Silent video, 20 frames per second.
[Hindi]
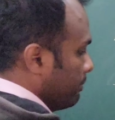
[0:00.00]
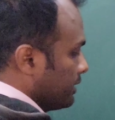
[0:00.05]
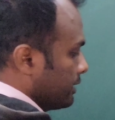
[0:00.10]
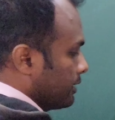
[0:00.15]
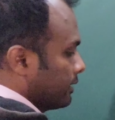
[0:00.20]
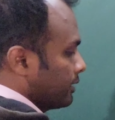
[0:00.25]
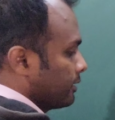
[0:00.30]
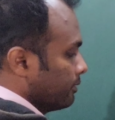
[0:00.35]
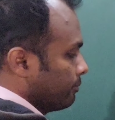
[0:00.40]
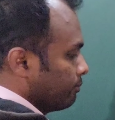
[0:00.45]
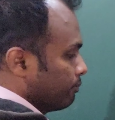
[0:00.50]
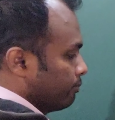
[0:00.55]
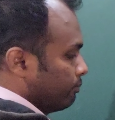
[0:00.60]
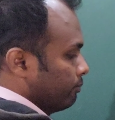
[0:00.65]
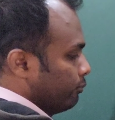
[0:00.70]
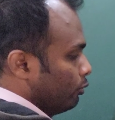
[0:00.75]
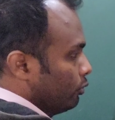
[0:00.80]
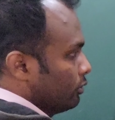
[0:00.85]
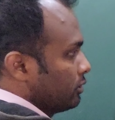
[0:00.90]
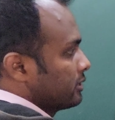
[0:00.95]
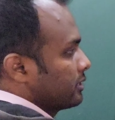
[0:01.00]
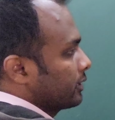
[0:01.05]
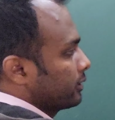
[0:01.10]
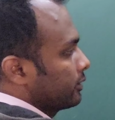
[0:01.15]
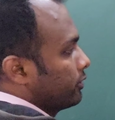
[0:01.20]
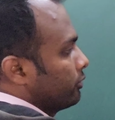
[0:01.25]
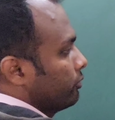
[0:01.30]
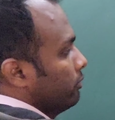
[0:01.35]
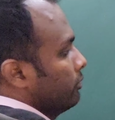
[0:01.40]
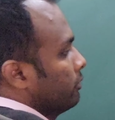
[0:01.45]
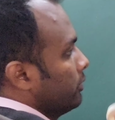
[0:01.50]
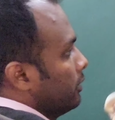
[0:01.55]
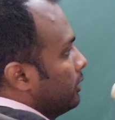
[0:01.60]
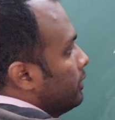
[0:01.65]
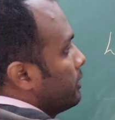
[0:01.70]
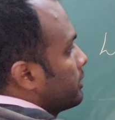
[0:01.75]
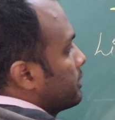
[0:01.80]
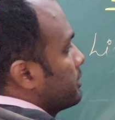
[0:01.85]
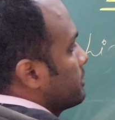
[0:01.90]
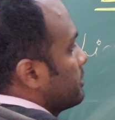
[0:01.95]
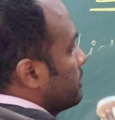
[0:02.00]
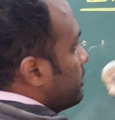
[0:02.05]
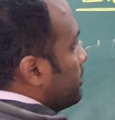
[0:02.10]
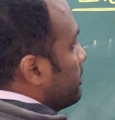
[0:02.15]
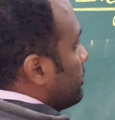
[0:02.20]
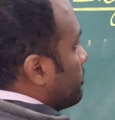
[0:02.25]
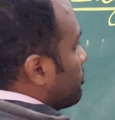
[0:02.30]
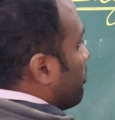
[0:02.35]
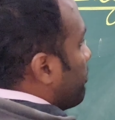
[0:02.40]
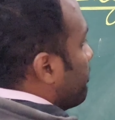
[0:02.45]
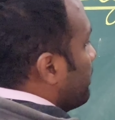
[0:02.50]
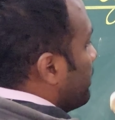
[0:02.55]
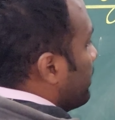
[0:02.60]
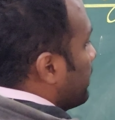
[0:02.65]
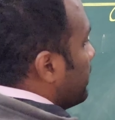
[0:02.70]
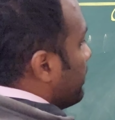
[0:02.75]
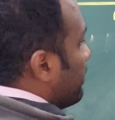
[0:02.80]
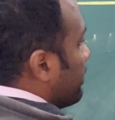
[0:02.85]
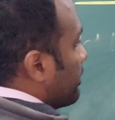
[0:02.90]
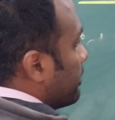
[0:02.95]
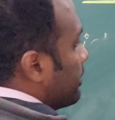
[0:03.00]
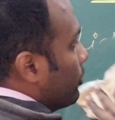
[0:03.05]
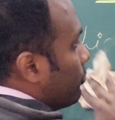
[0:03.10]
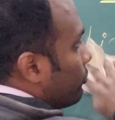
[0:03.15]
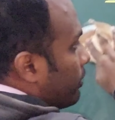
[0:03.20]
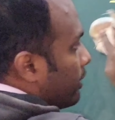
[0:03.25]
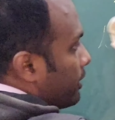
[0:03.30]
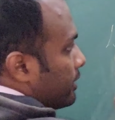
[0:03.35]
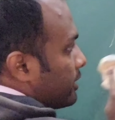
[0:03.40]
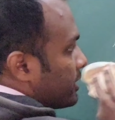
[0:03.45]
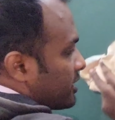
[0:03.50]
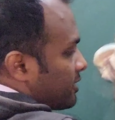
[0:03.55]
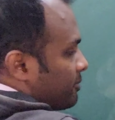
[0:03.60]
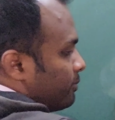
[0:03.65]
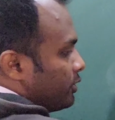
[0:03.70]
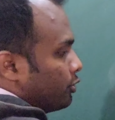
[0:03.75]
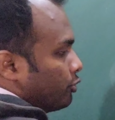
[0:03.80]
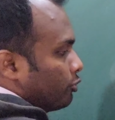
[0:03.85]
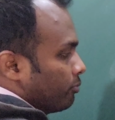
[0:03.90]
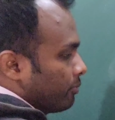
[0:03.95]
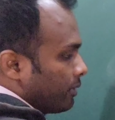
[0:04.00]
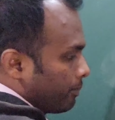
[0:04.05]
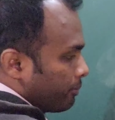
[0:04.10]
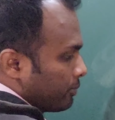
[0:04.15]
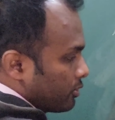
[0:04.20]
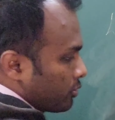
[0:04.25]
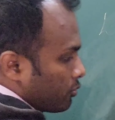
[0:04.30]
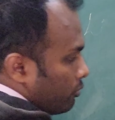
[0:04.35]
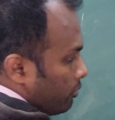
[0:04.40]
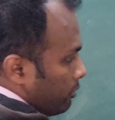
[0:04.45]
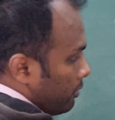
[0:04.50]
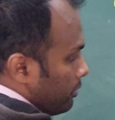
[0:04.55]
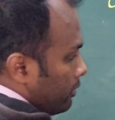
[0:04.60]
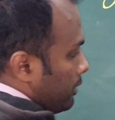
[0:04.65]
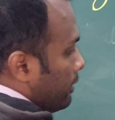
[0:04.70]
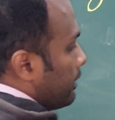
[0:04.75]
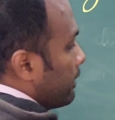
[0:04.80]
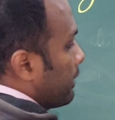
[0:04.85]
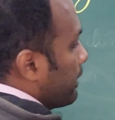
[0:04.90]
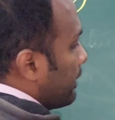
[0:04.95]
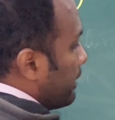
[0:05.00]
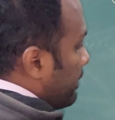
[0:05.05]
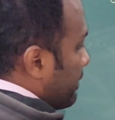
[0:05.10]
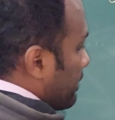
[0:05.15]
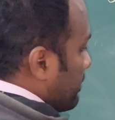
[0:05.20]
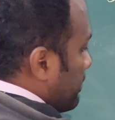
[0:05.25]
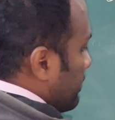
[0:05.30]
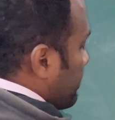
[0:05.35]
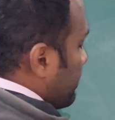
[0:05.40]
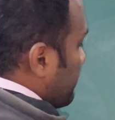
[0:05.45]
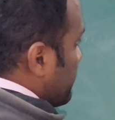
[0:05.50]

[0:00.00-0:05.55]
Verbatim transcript: कमेंट करके बोल सकते हो कि सर ये टॉपिक क्लियर नहीं हुआ नेक्स्ट वीडियो में आप इसको क्लियर कर